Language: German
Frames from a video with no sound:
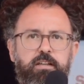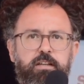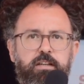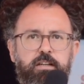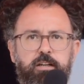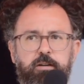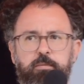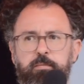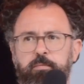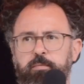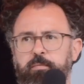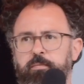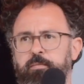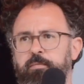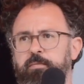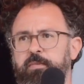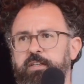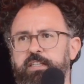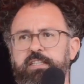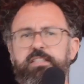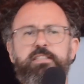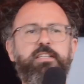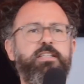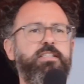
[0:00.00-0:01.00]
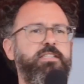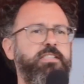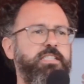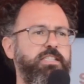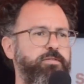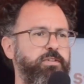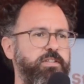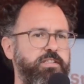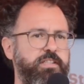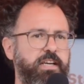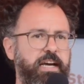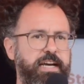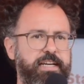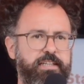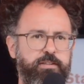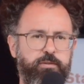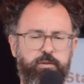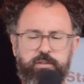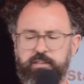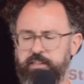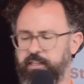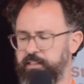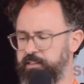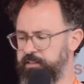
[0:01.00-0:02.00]
ähm, intensive Zeit, so
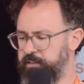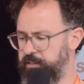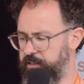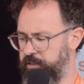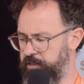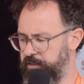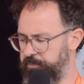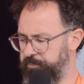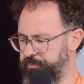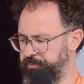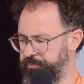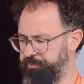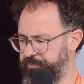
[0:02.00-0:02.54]
das letzte Jahr.